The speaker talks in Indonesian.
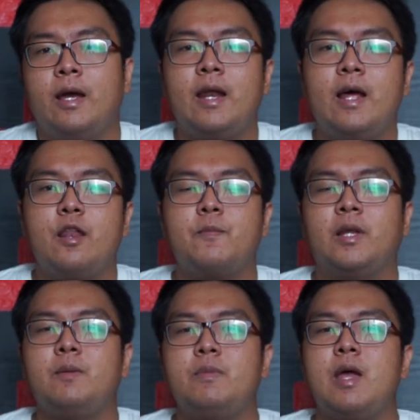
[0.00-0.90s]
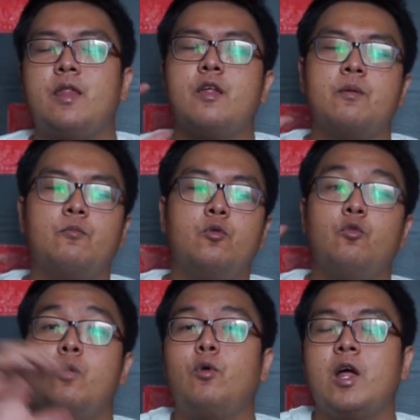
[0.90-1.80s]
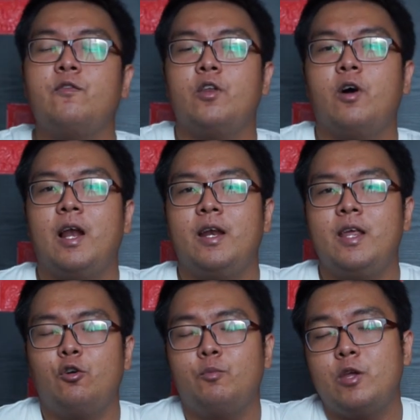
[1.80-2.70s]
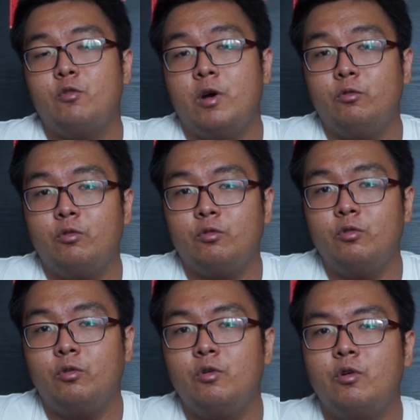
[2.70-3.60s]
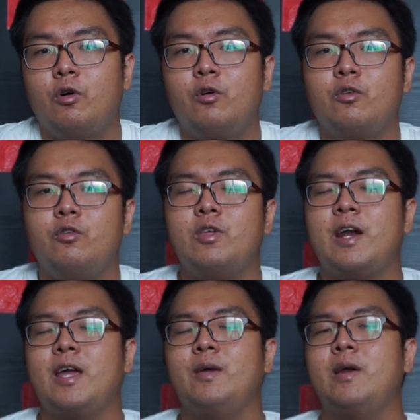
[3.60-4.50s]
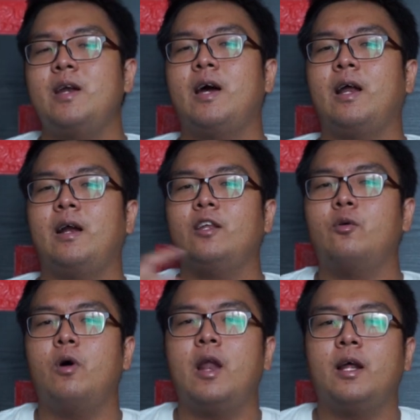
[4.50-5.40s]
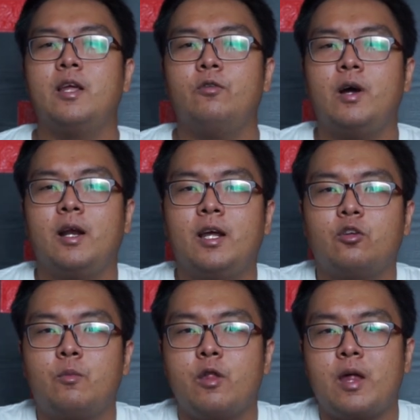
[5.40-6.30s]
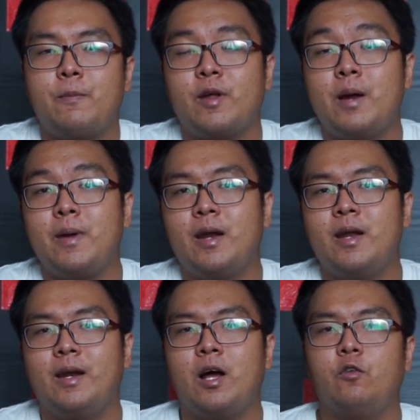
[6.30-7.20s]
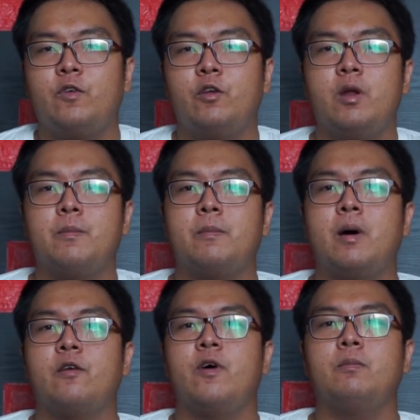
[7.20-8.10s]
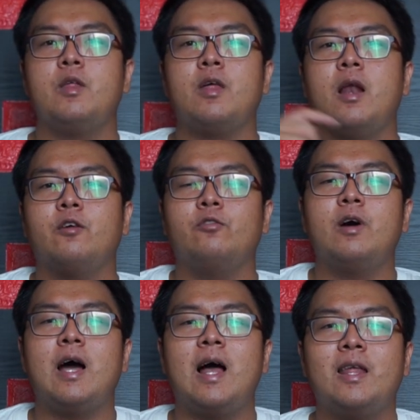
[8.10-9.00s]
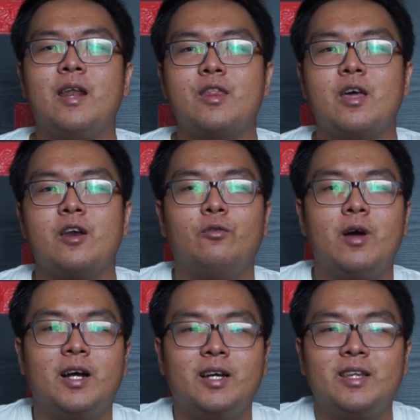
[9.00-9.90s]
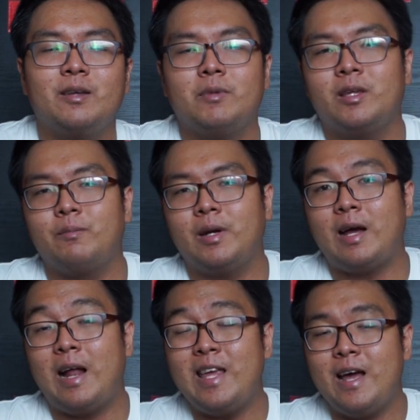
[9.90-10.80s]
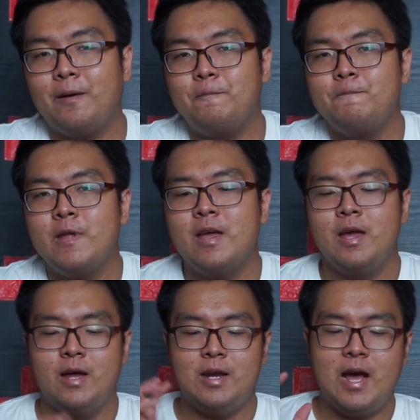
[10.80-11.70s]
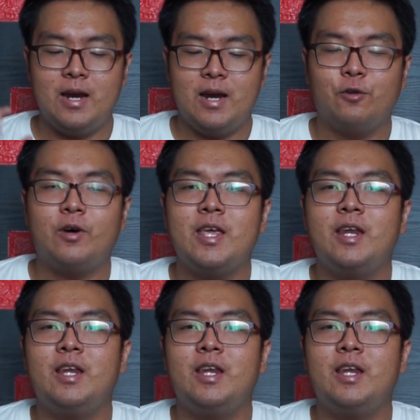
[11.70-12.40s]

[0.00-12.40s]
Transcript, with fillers: Oke, dan seperti biasa sebelum gue mulai video kali ini jangan lupa juga untuk dukung Koko Jojo caranya gimana dengan klik tombol like dan juga klik tombol subscribe ya. Dan kalau video ini bermanfaat bisa langsung kalian share juga ke teman-teman kalian. Dan langsung aja nih